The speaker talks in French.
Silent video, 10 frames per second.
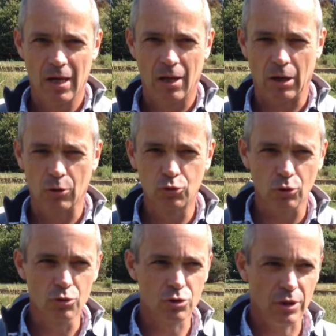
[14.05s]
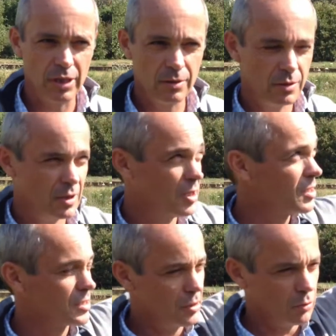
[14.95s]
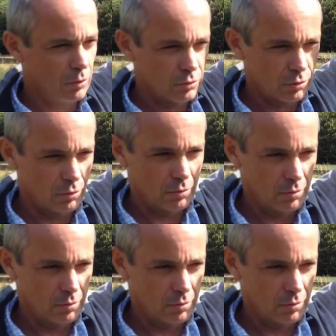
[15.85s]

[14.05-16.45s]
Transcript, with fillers: Alors la hauteur du soleil, c'est l'angle entre